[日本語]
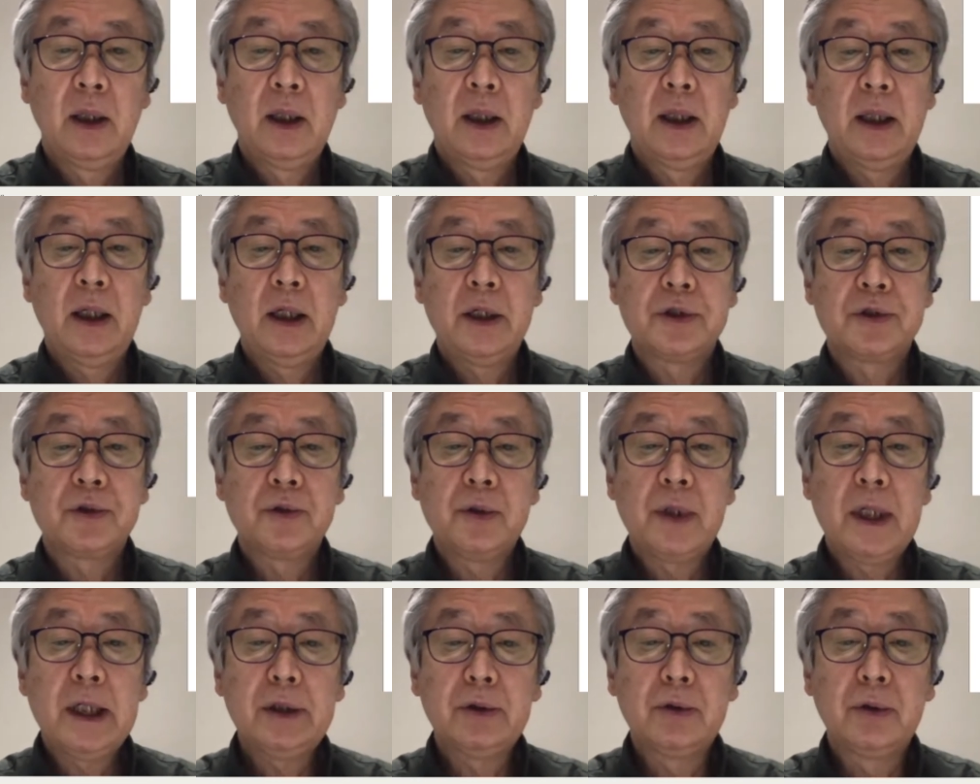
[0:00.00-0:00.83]
えー、そ
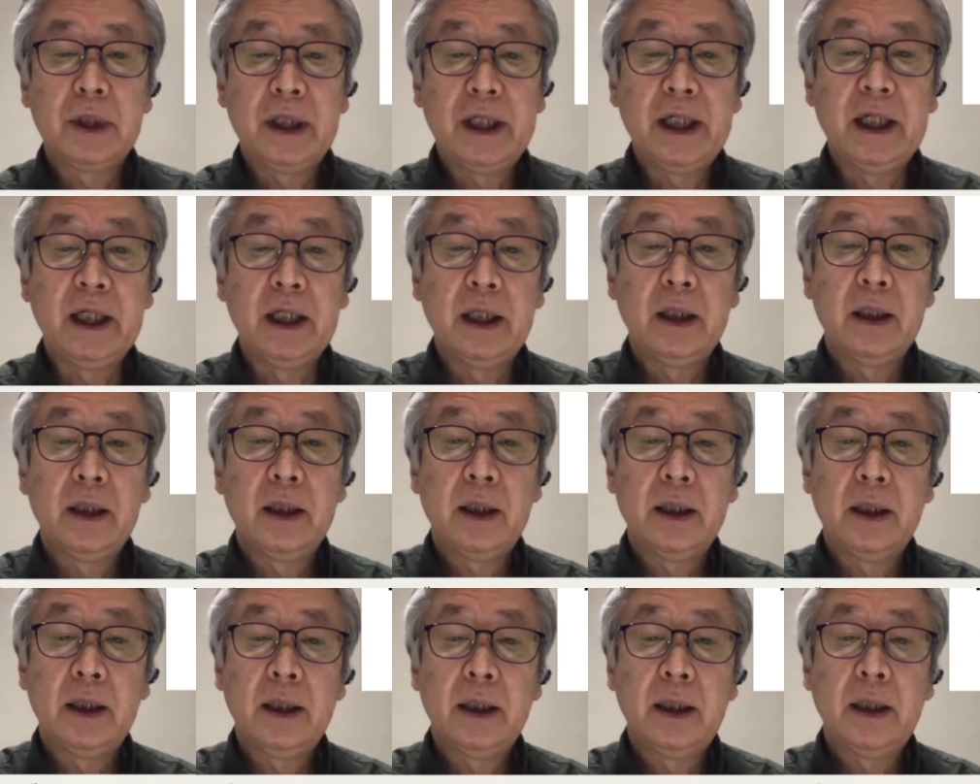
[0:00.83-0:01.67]
の後に、
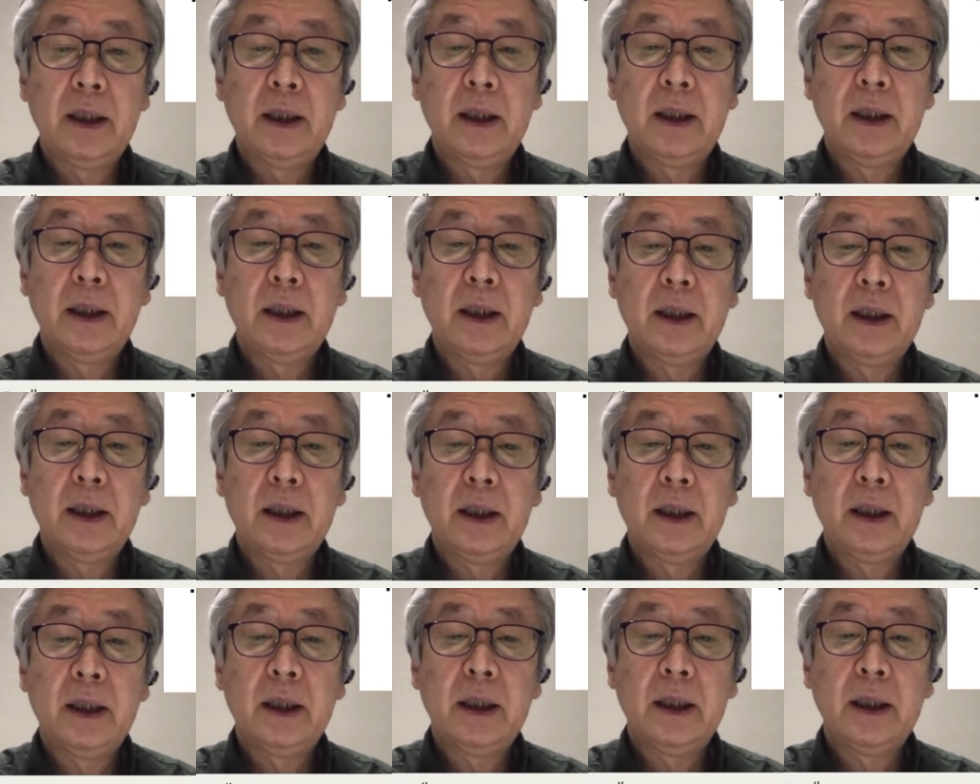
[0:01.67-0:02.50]

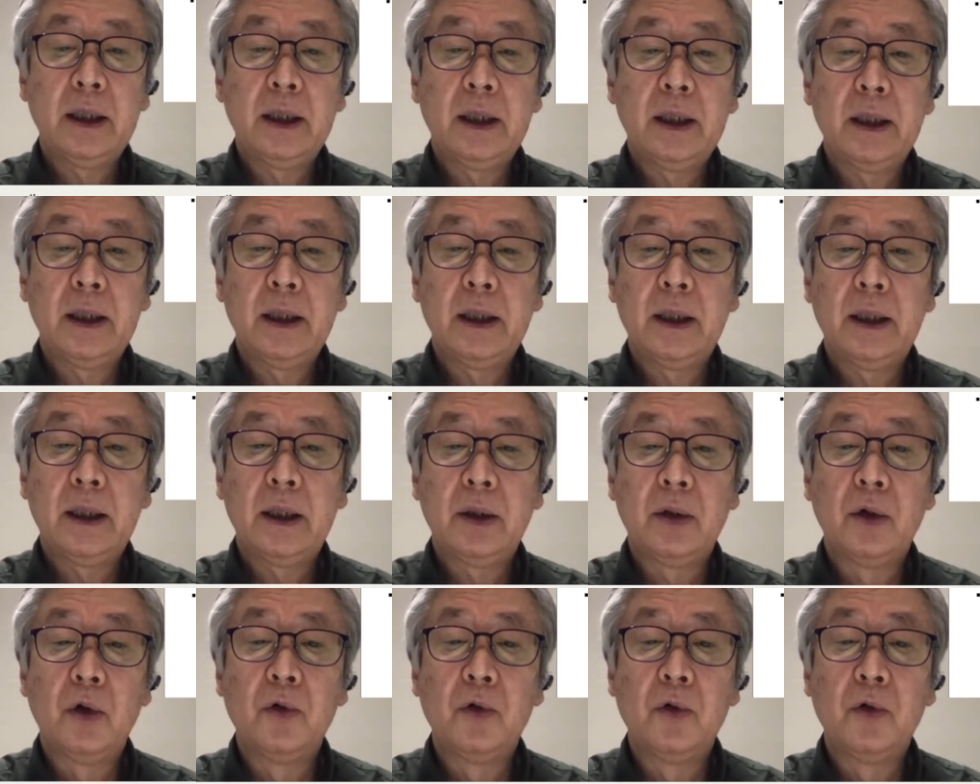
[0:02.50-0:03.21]
えー、